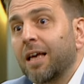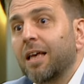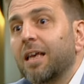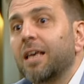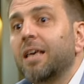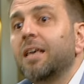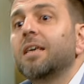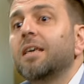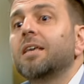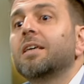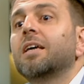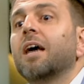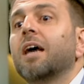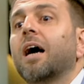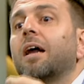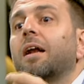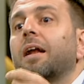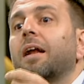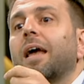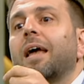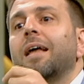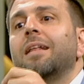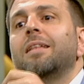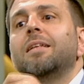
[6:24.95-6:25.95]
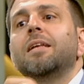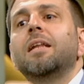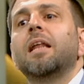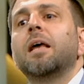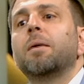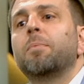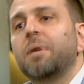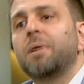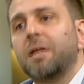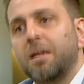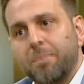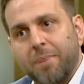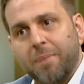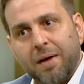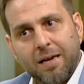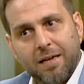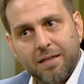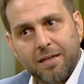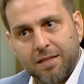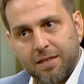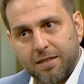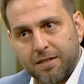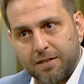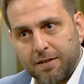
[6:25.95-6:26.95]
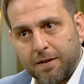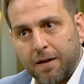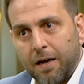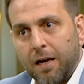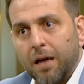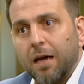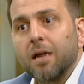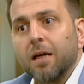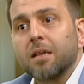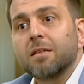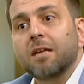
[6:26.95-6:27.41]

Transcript: inkar edilebilmelidir. Tabii.